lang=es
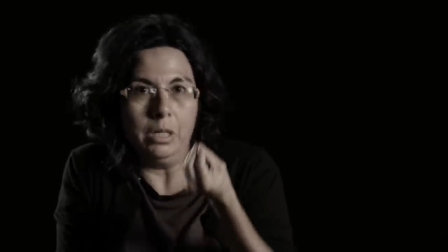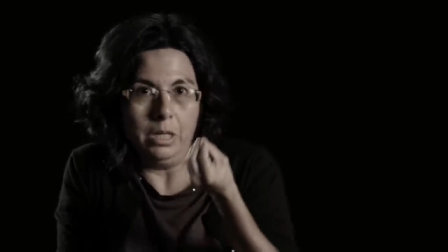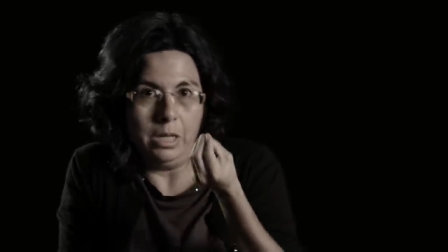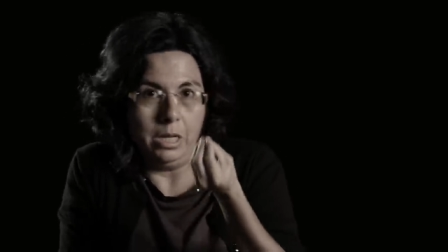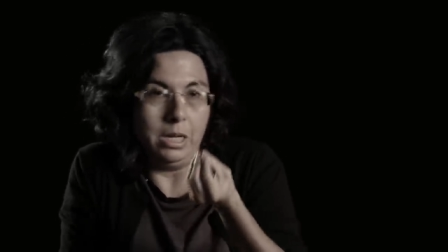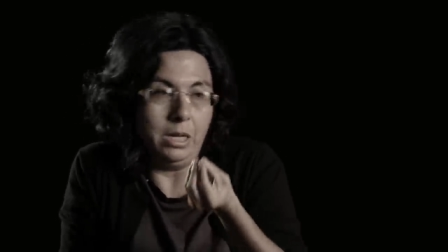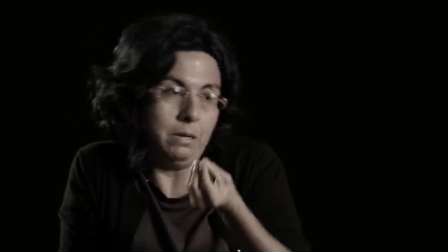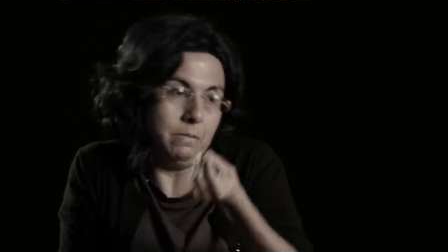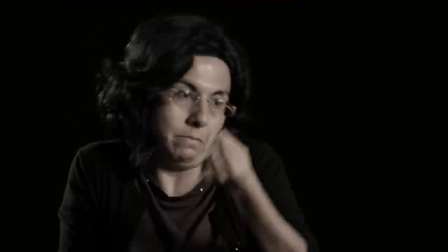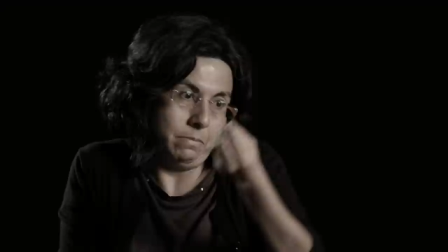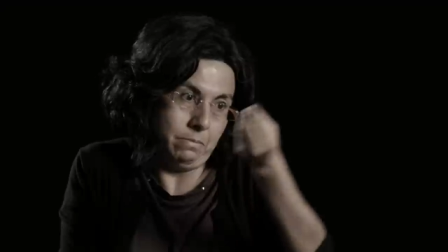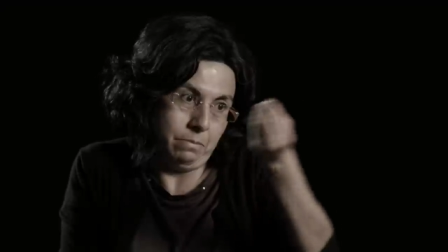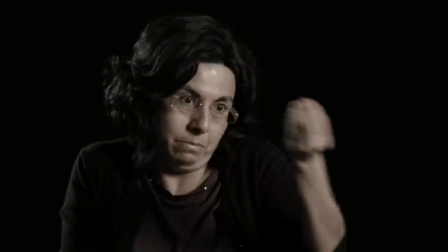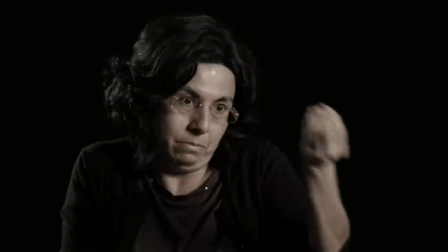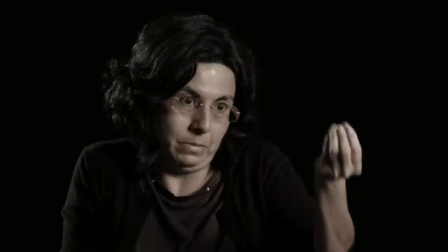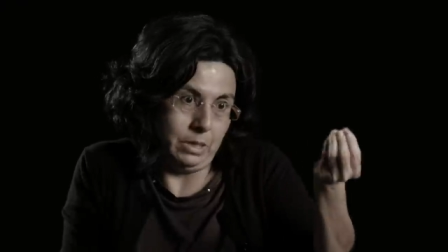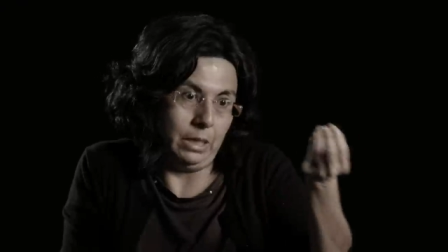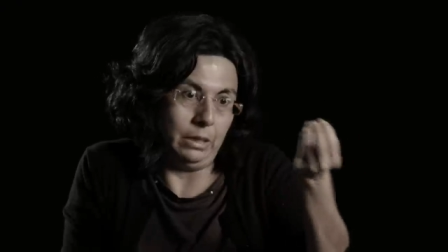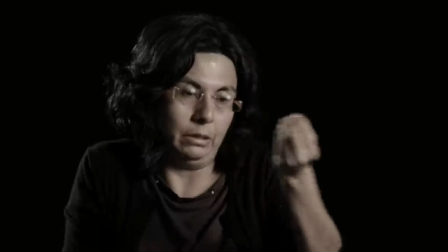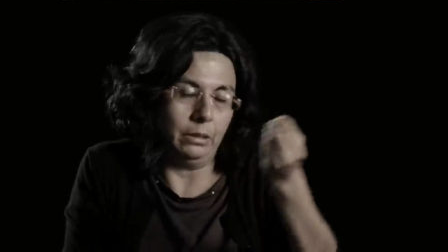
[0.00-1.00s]
y
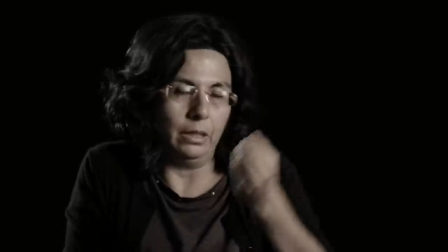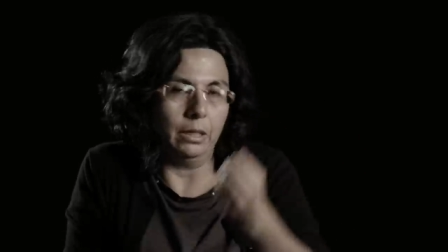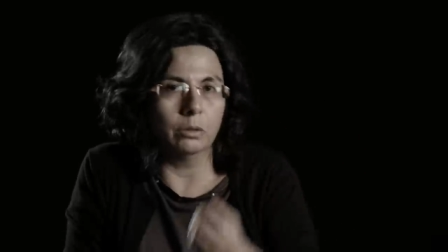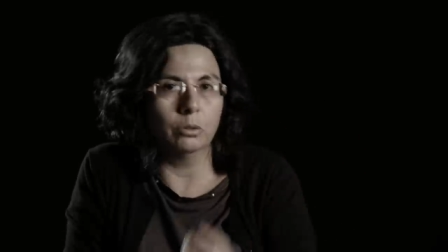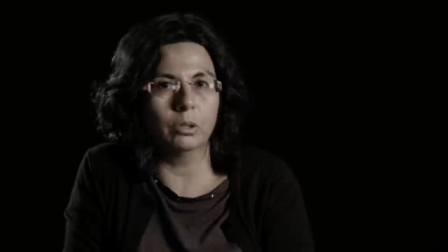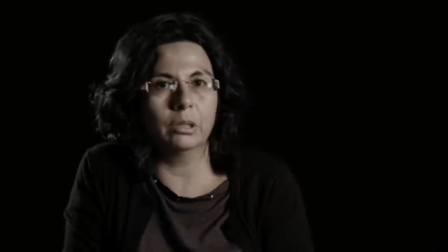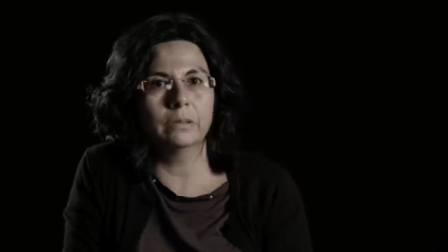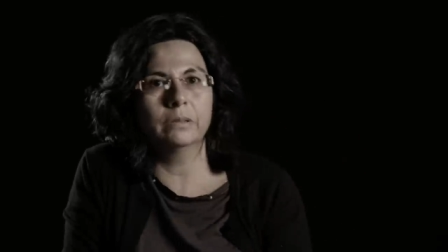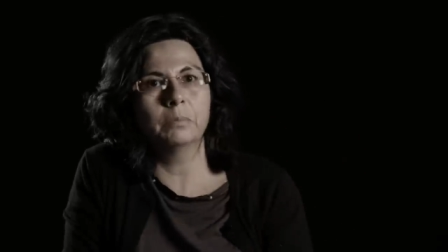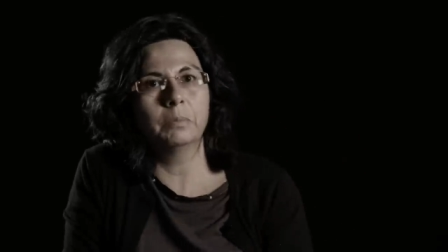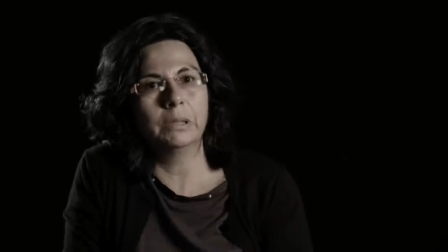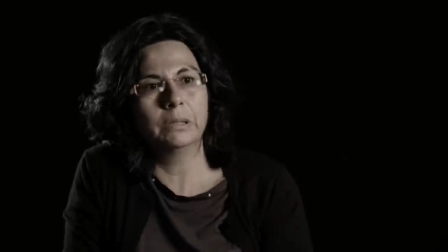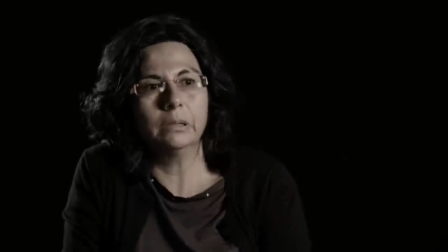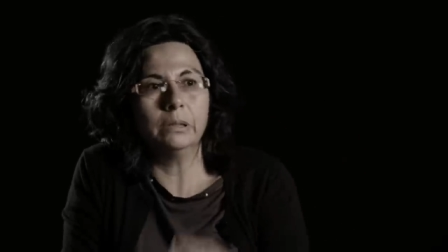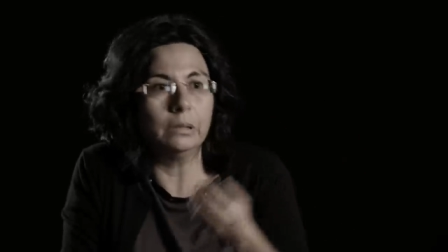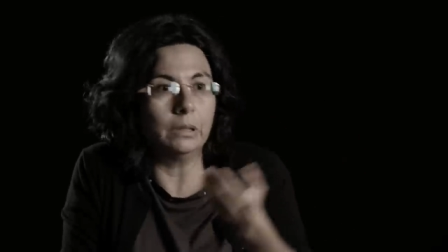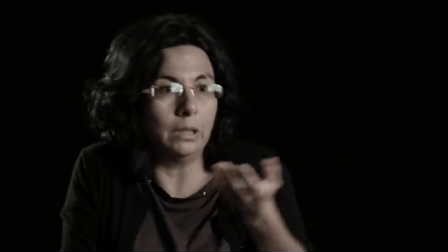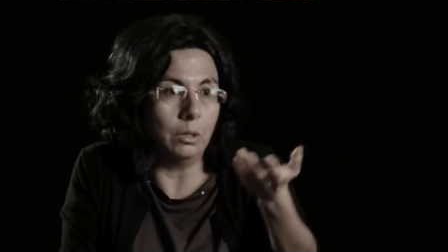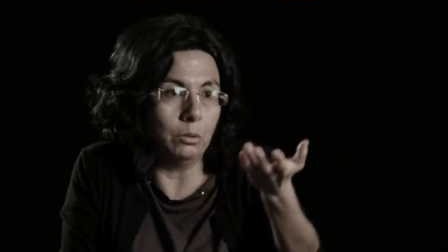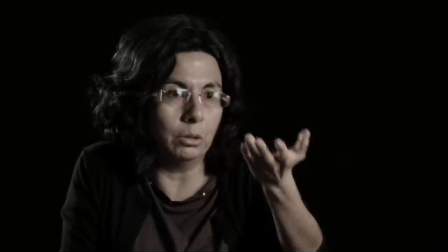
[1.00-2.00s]
entiendo que se
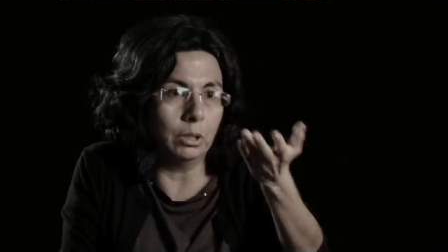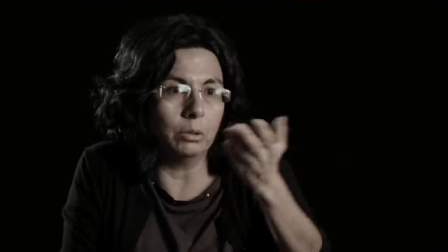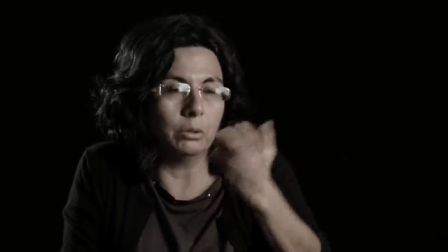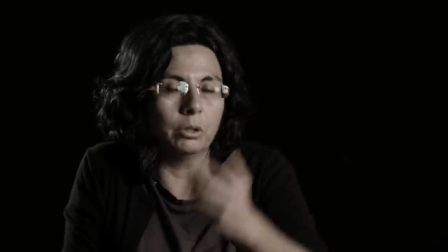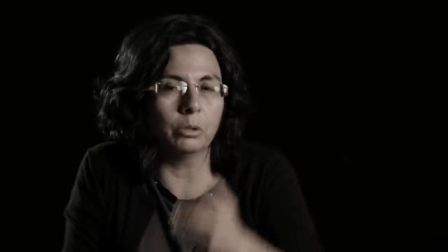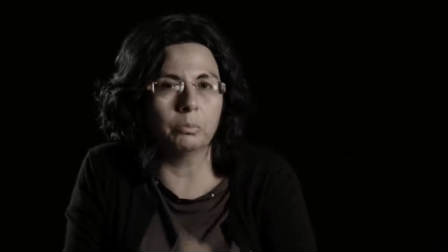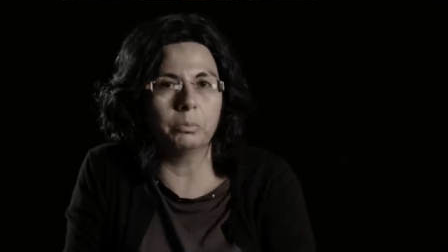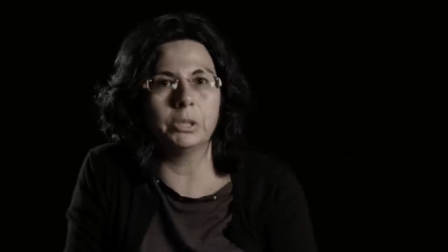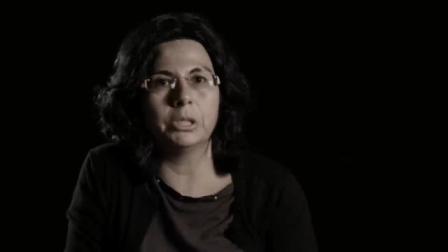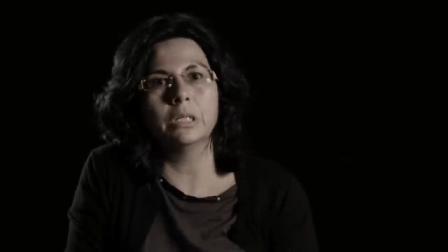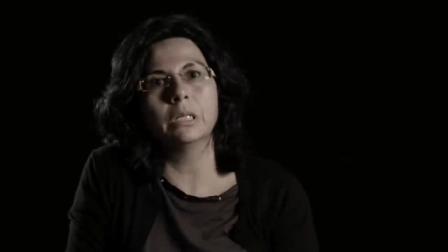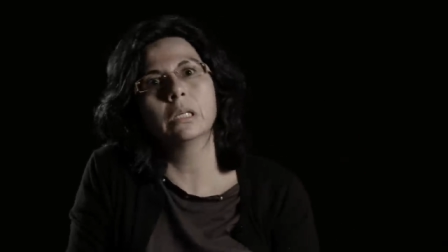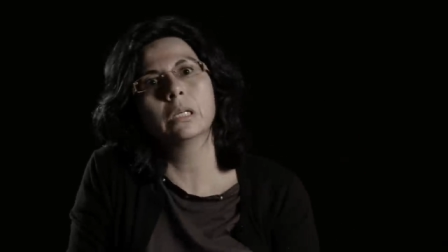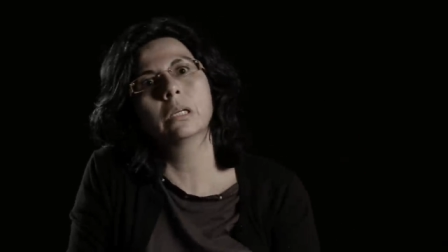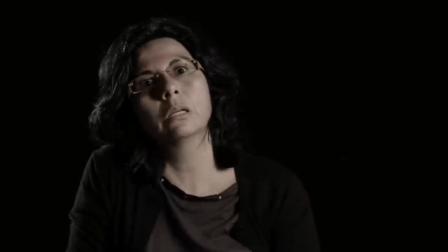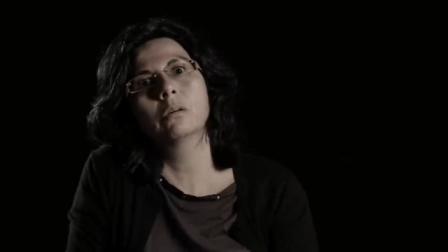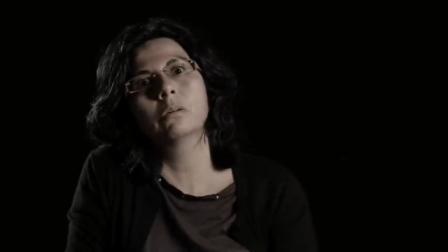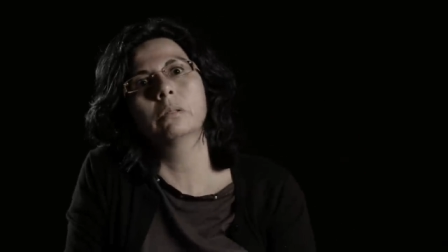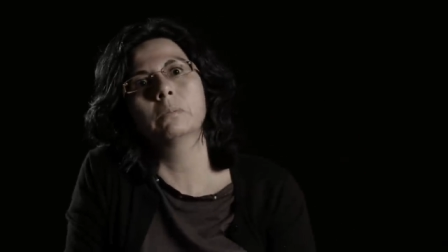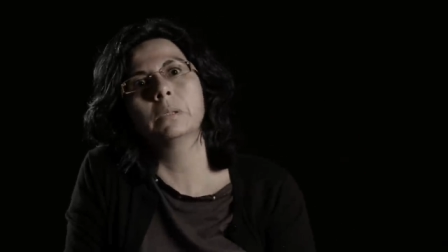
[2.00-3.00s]
presentaron Eduardo Pichilín y
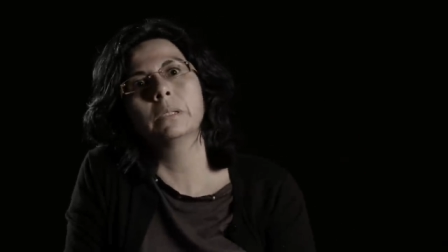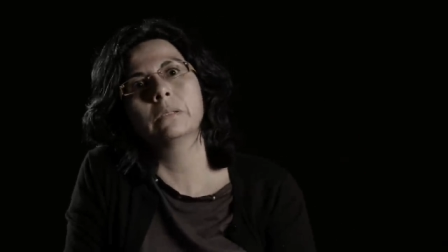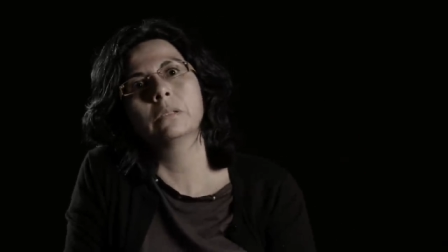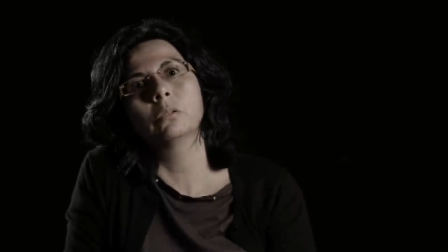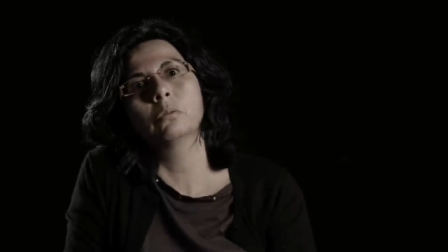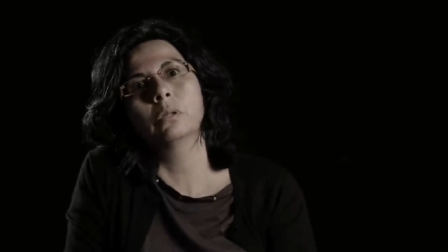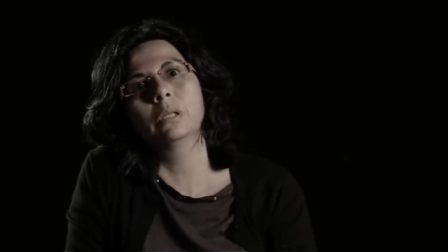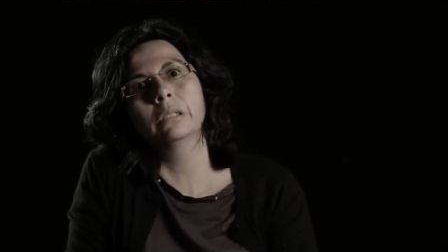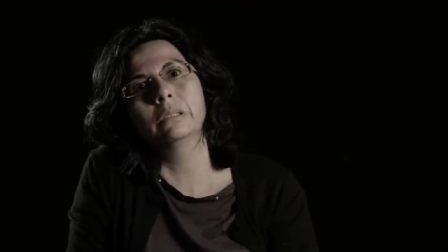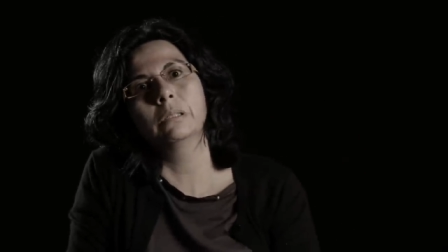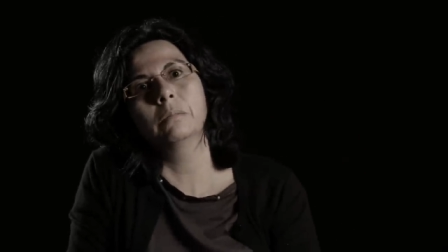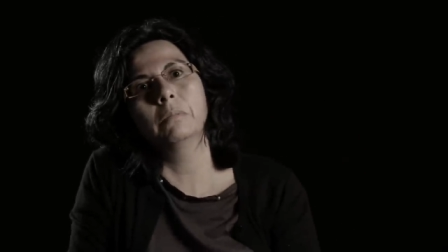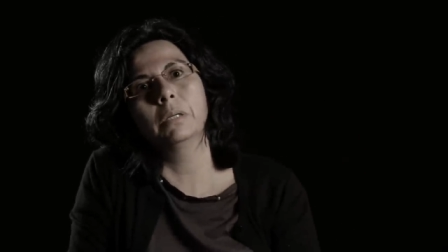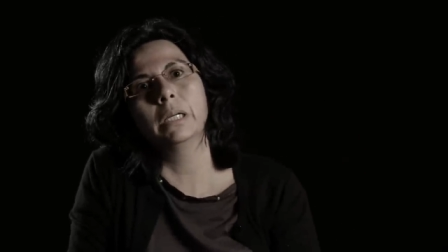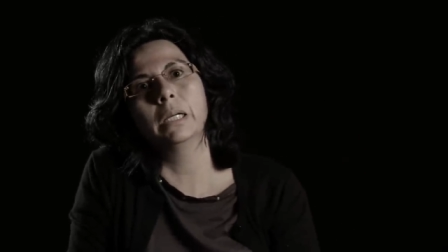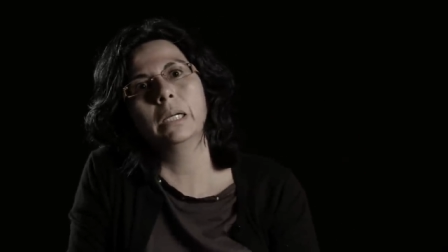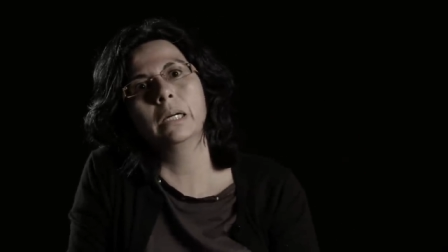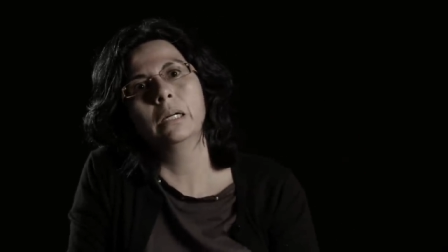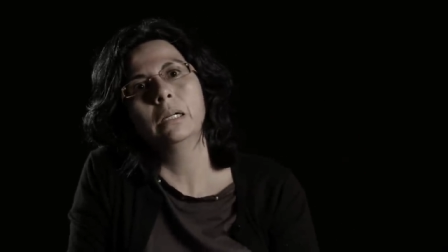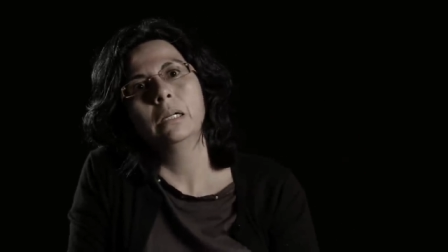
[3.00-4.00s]
lo que presentó en la
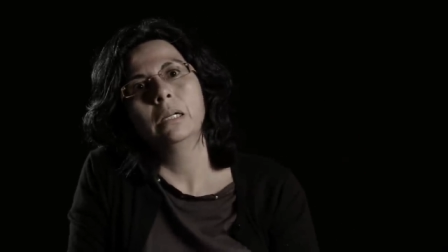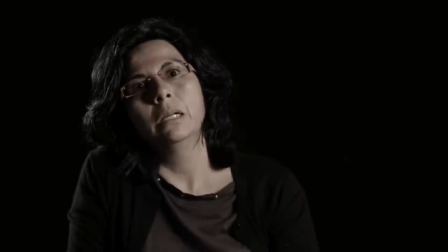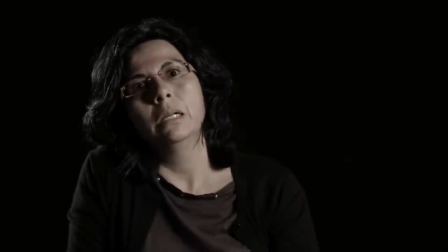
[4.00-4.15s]
Asamblea,